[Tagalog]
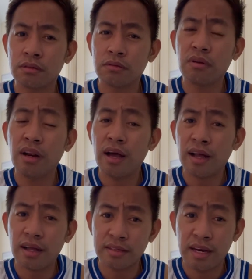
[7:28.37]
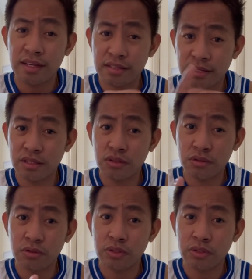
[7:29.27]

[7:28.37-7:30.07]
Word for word: good luck na lang sa inyo.